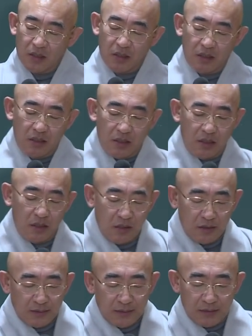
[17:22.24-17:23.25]
어,
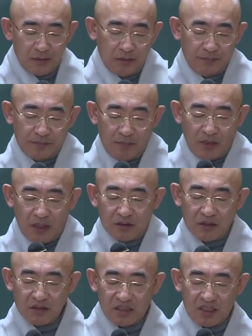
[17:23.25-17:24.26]

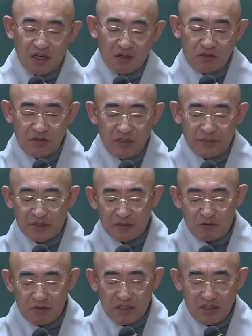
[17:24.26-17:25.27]
성실하고
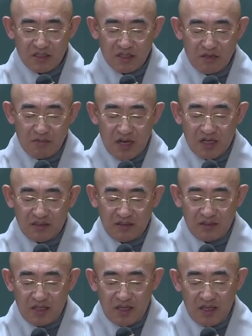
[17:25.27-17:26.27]
위협심과 인정이
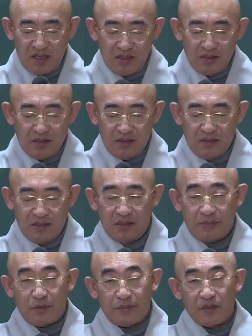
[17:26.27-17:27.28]
많은데
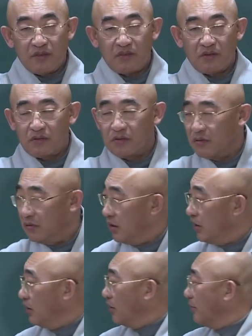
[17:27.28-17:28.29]
어, 보편적으로
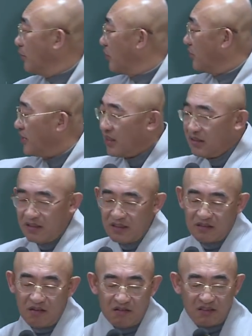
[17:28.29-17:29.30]
이 음토생들이
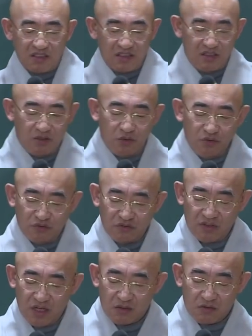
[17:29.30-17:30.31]
성실해요.
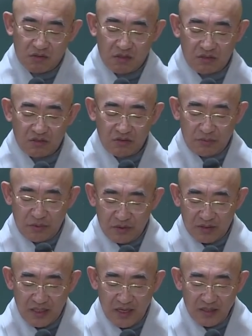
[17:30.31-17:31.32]
온순하고 겉으로 볼
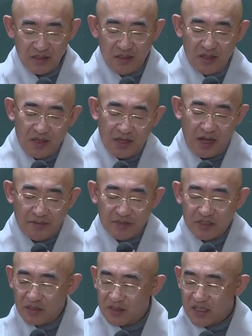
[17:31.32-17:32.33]
땐
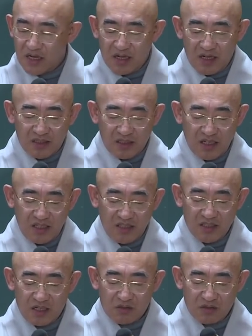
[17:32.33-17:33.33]
감정을 잘
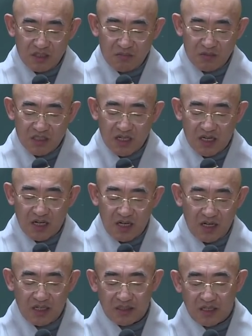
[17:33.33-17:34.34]
나타내지 않고
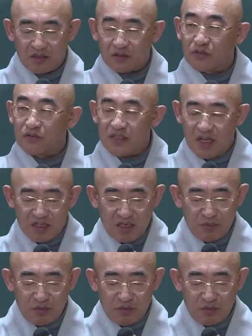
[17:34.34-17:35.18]
침착하다. 겉으로는 약해